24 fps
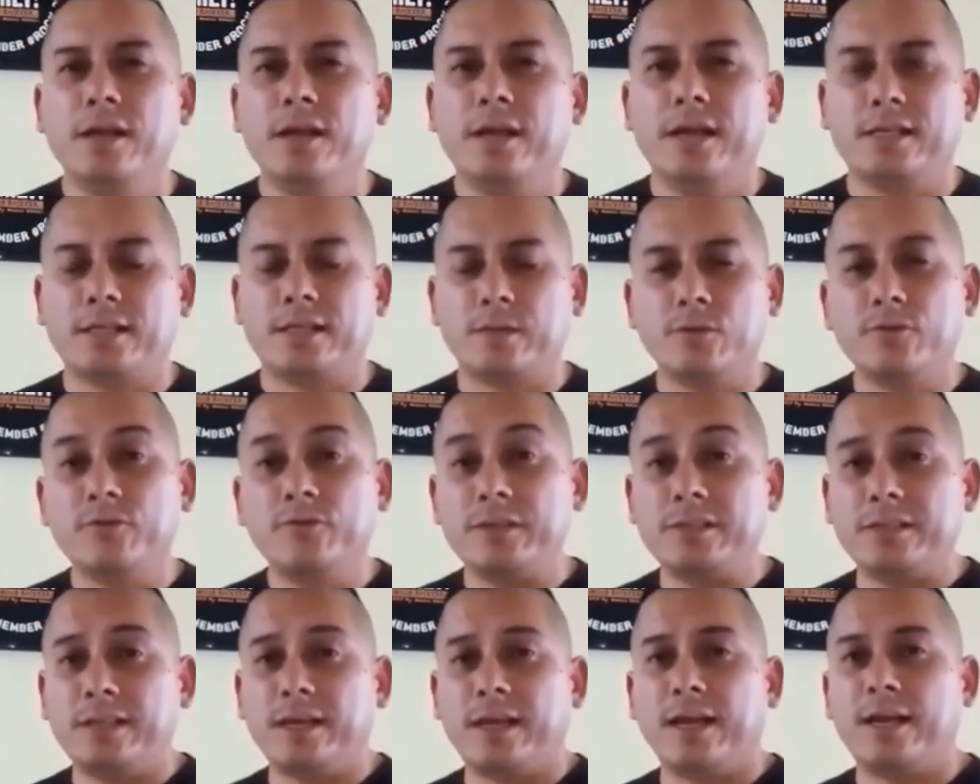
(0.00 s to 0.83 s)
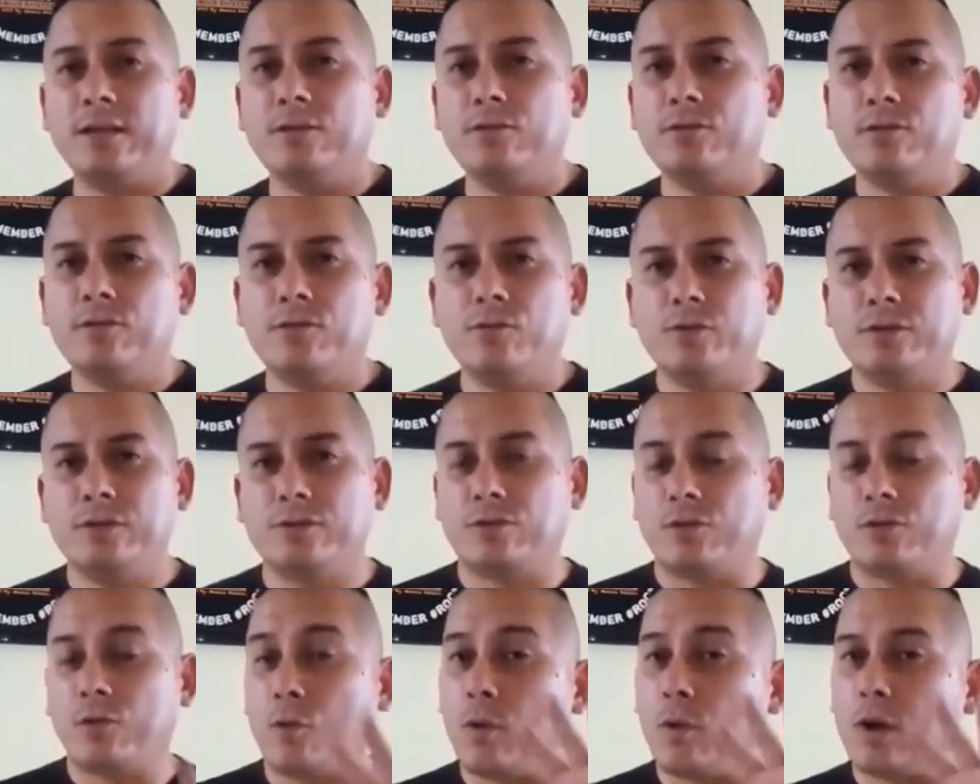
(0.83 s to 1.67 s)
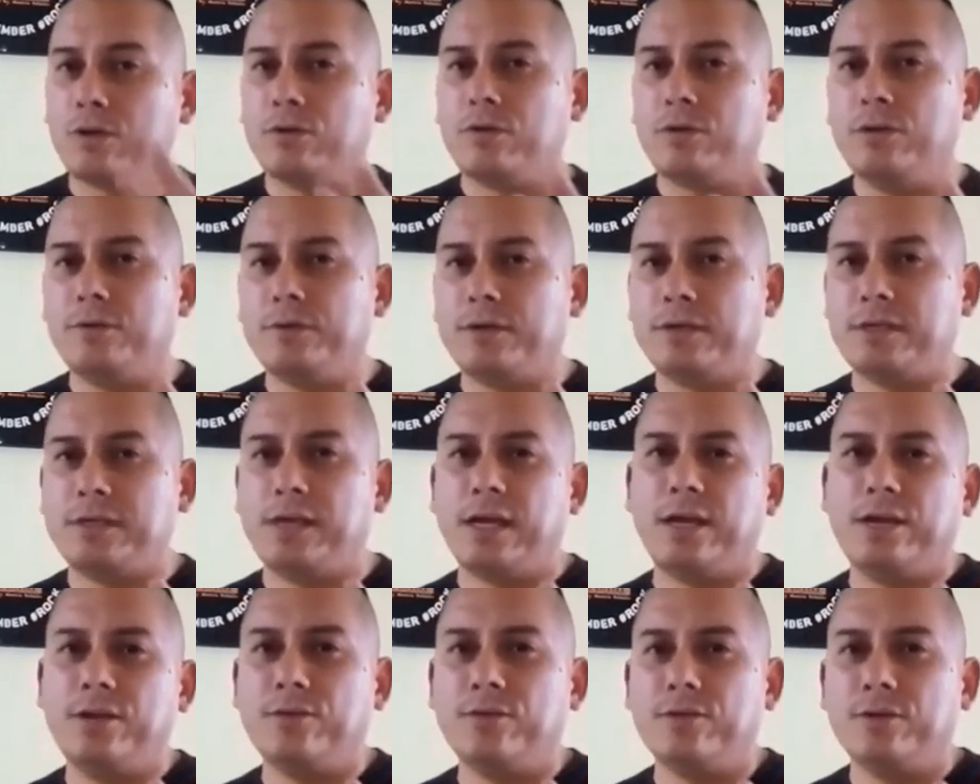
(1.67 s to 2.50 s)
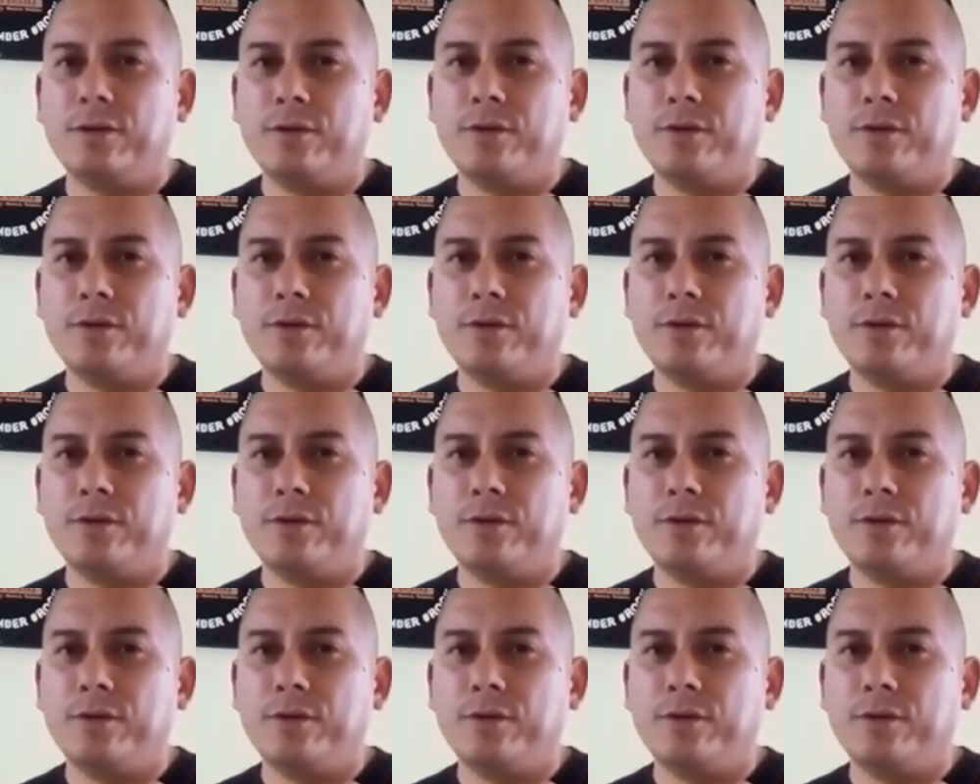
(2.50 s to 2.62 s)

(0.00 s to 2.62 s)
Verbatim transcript: Estamos festejando nuestro cuarto aniversario.